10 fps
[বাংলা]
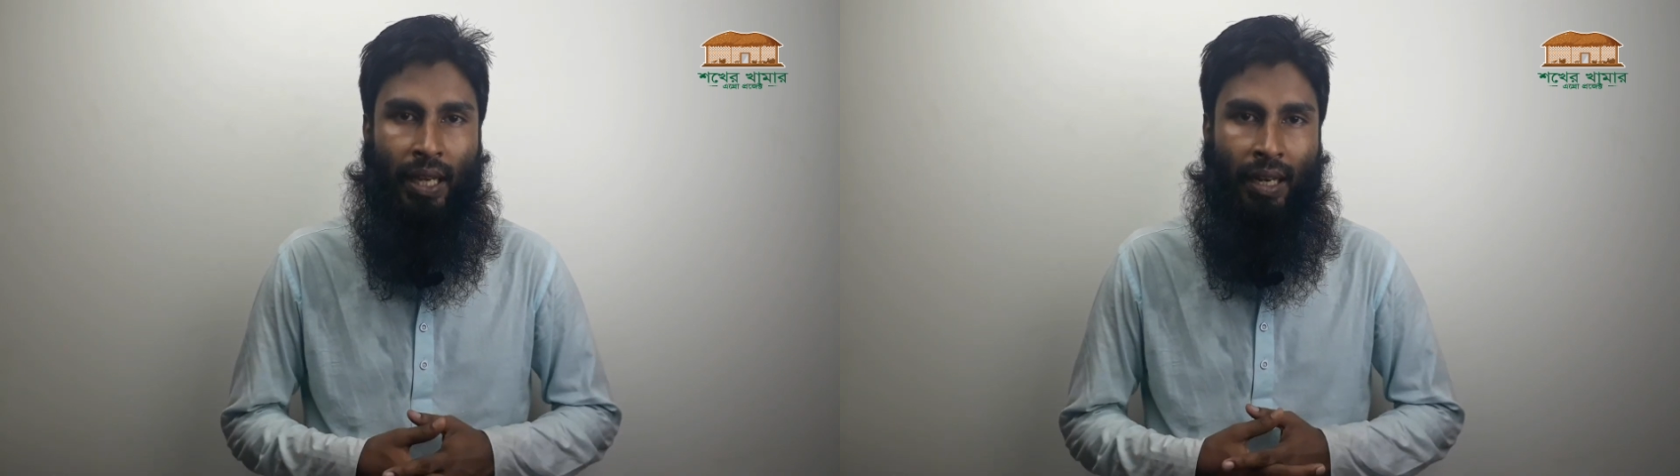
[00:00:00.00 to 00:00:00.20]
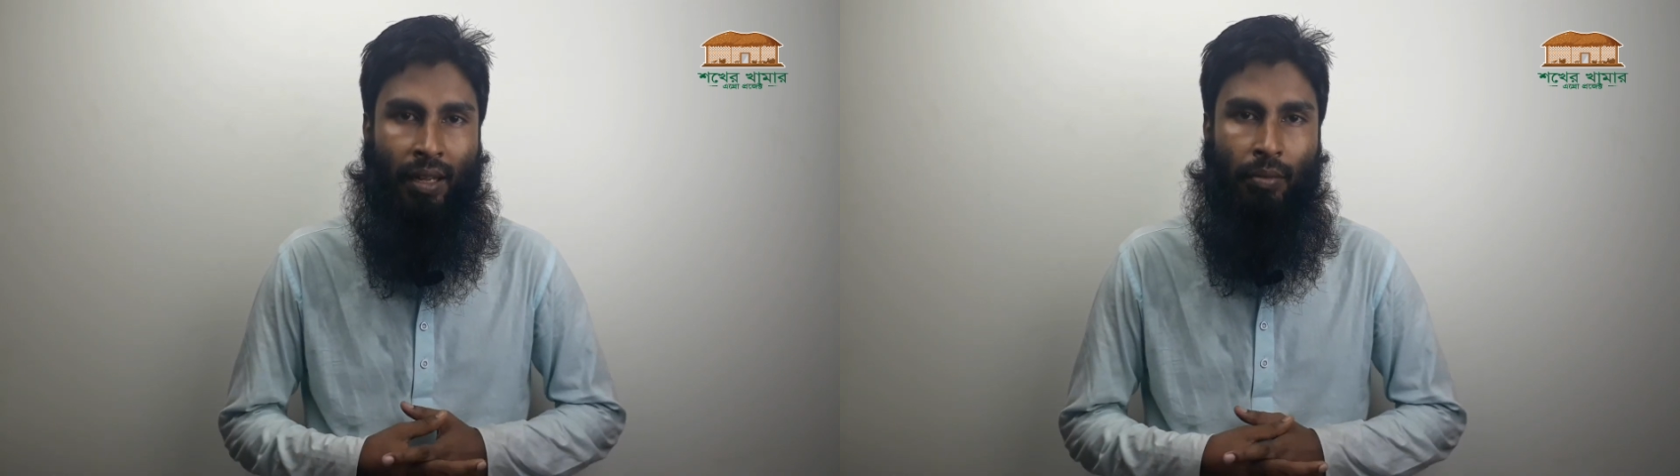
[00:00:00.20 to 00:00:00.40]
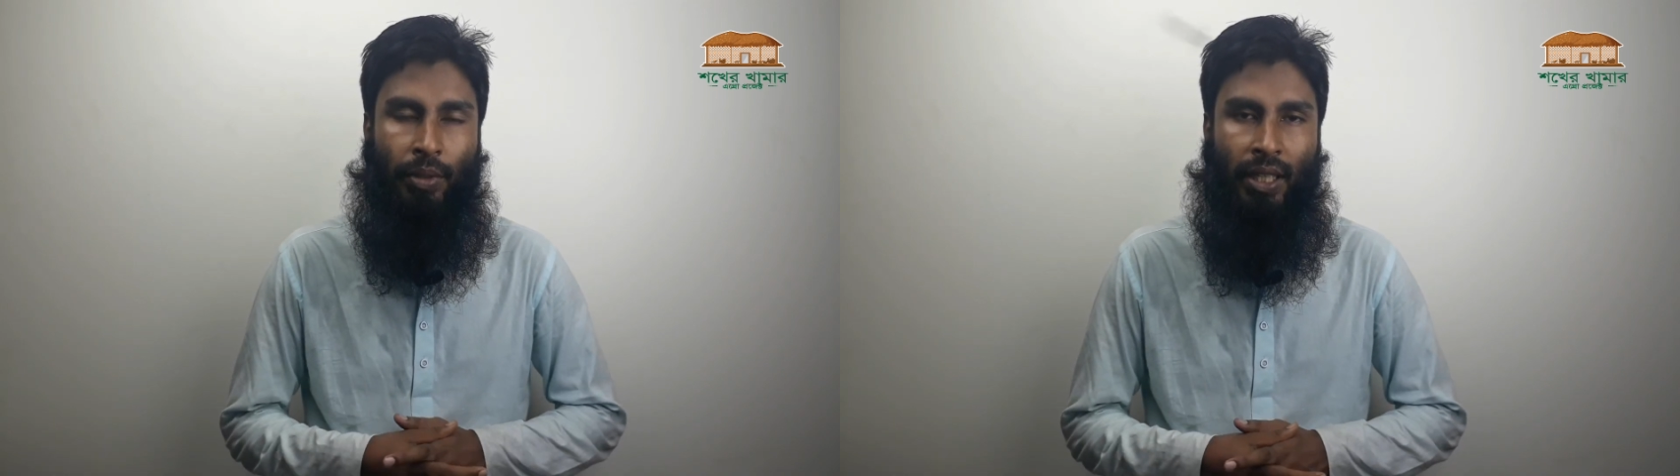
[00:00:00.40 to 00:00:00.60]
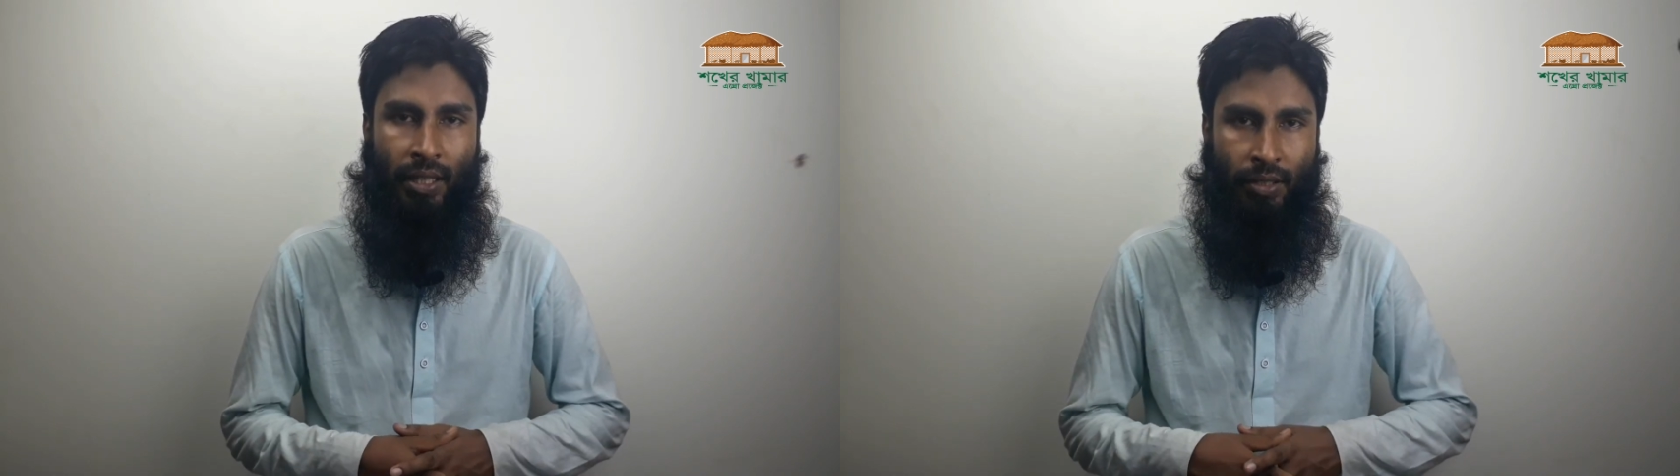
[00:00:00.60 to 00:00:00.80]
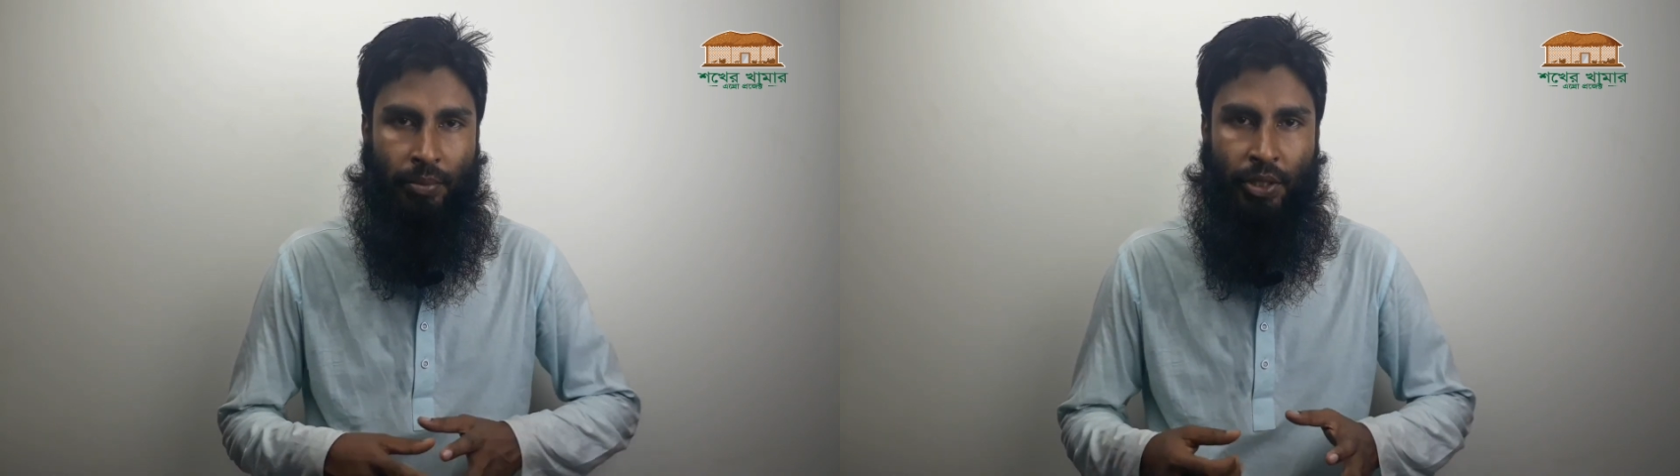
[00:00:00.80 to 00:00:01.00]
অ্যালার্মিং
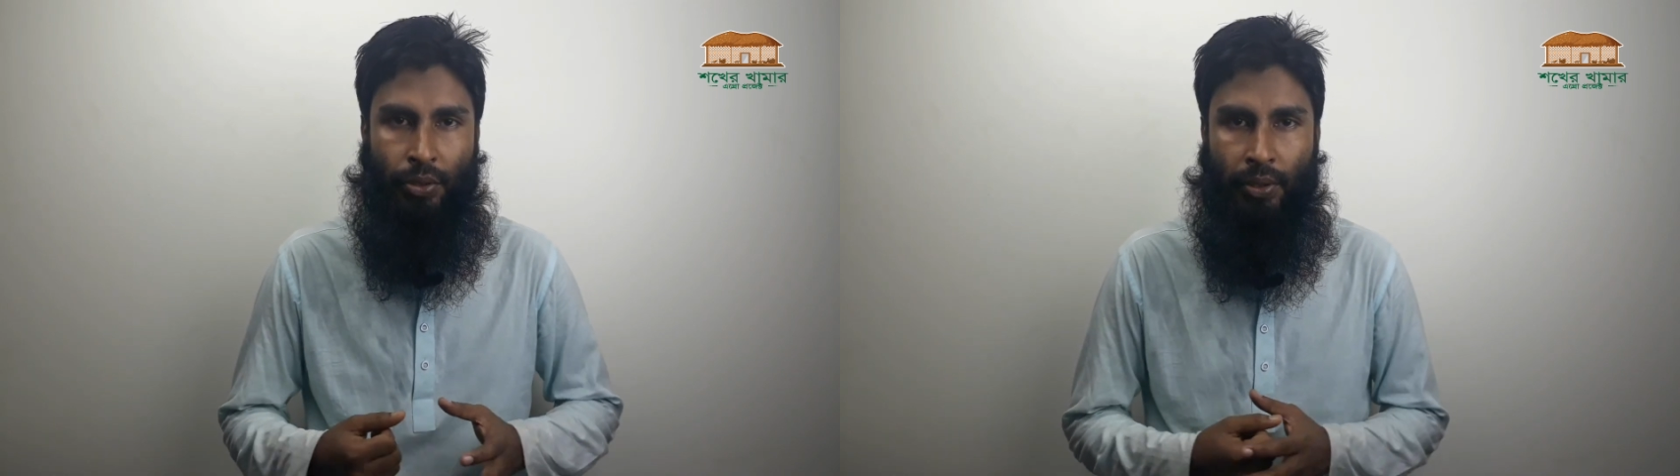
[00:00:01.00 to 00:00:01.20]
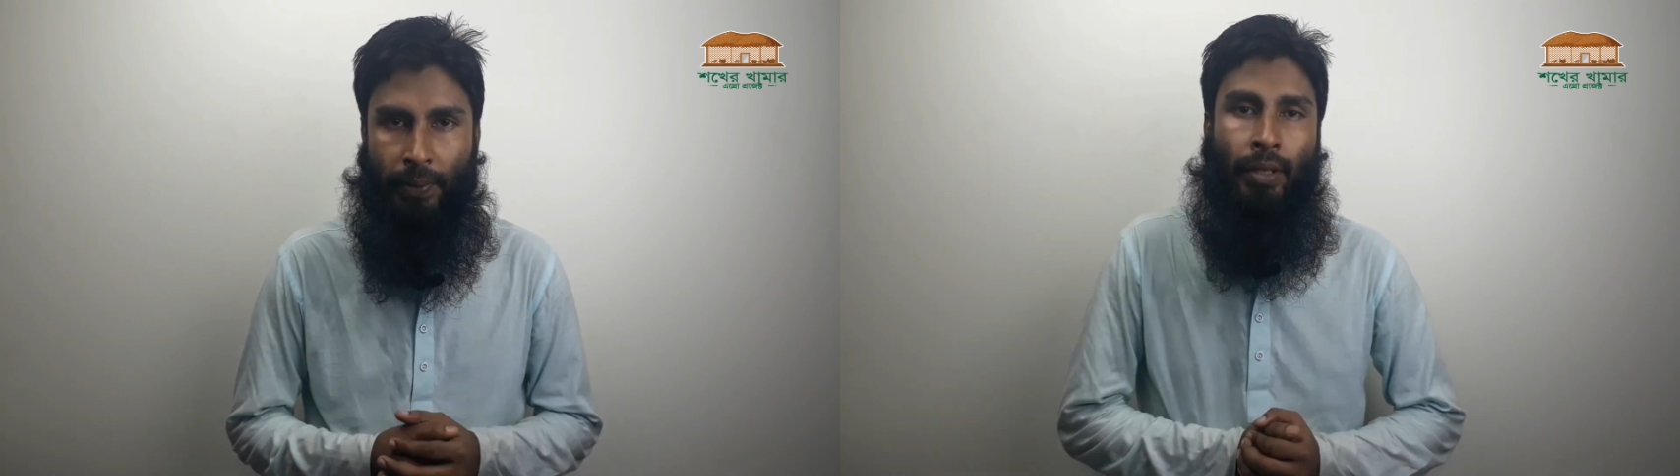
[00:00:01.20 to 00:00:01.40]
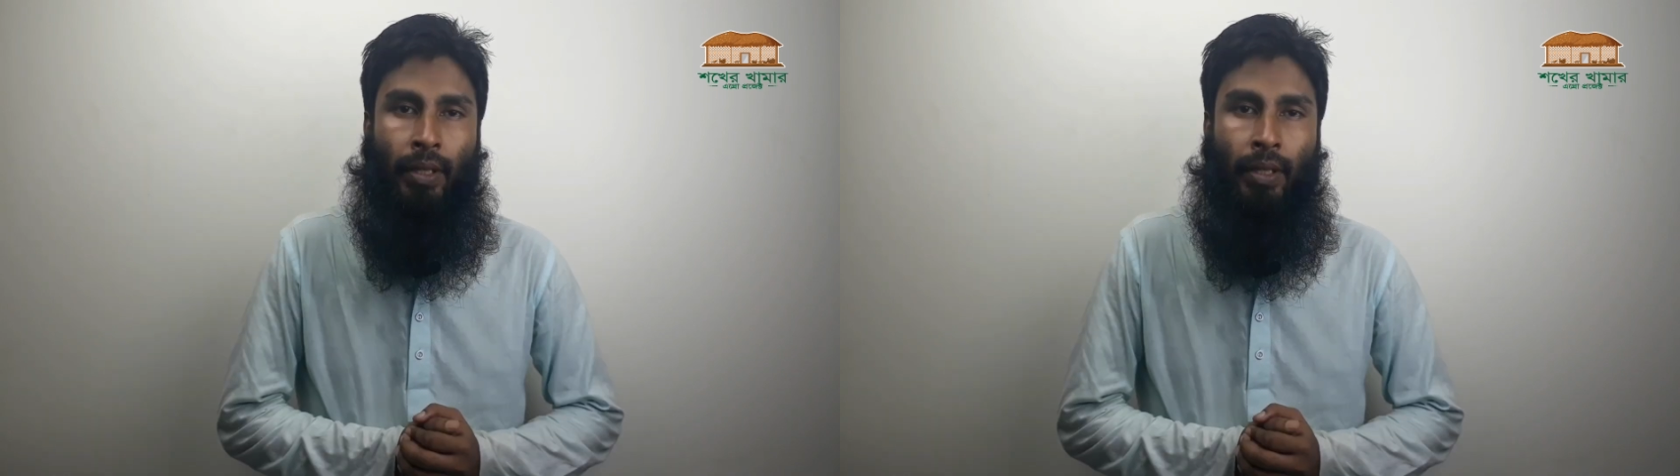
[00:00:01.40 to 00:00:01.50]
একটা বিষয়